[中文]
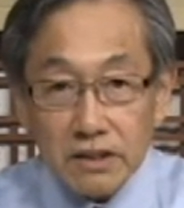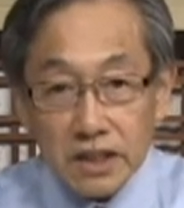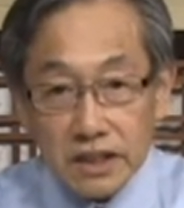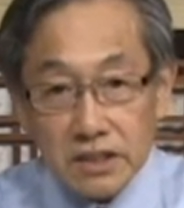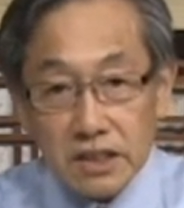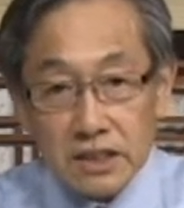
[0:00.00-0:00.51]

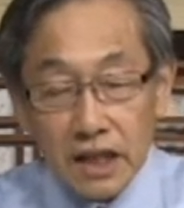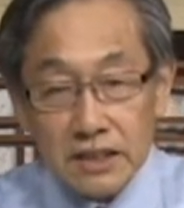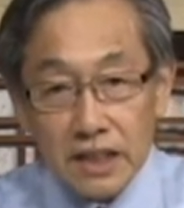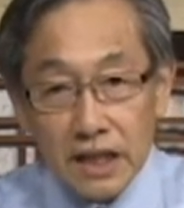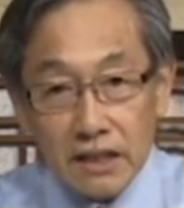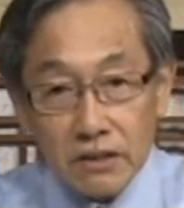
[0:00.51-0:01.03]
引起大
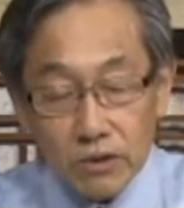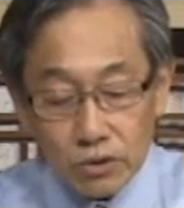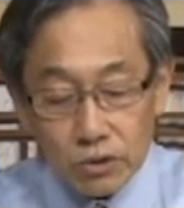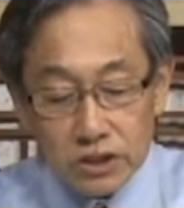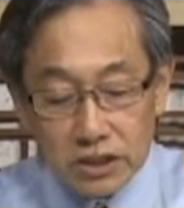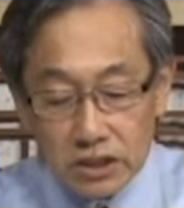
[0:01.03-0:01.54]
家
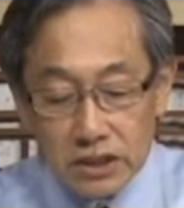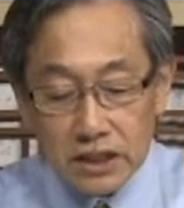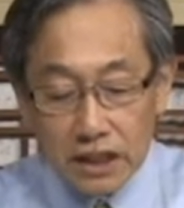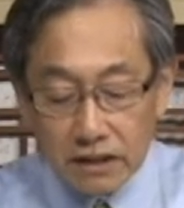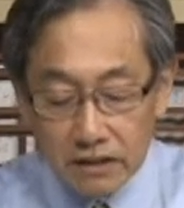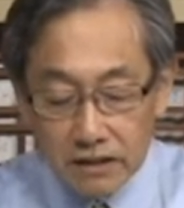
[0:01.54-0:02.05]
去思
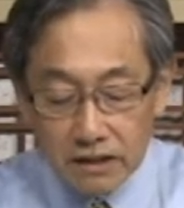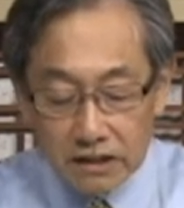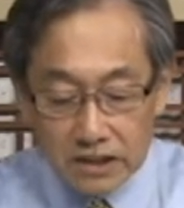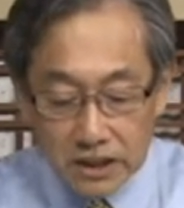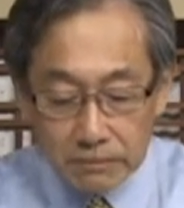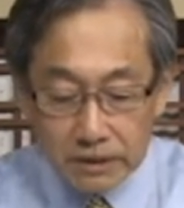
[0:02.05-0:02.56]
想
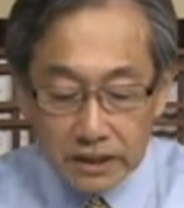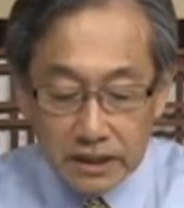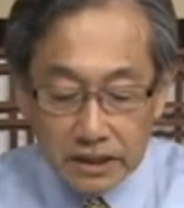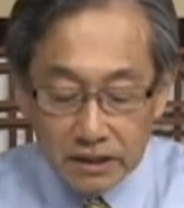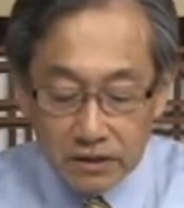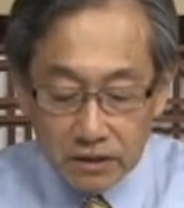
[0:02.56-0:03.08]
这么一
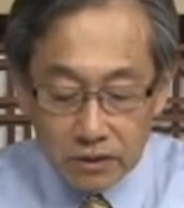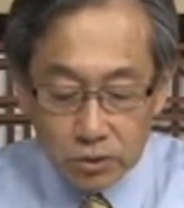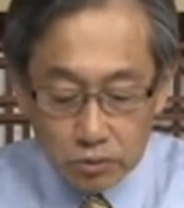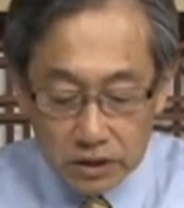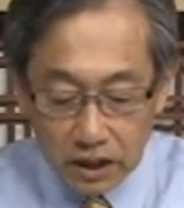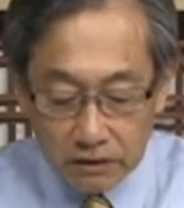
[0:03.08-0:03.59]
个
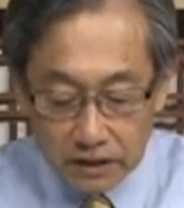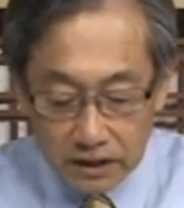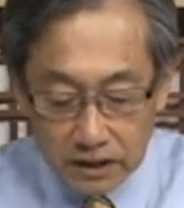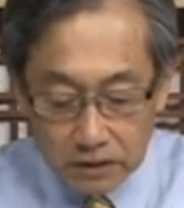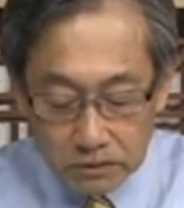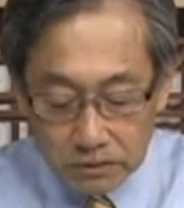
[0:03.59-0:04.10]
主要的一
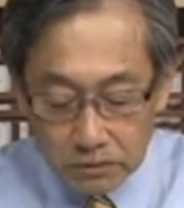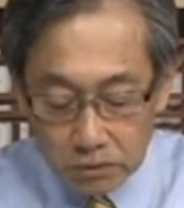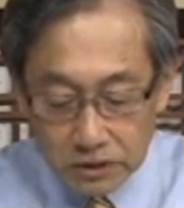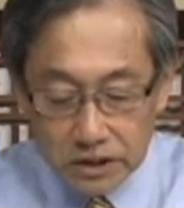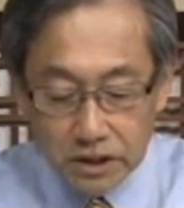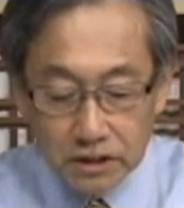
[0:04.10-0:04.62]
个
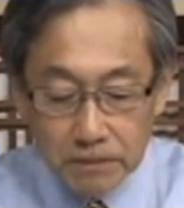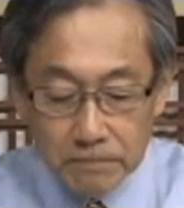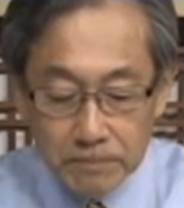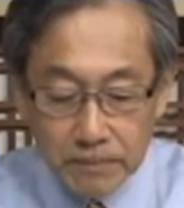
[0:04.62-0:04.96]
问题。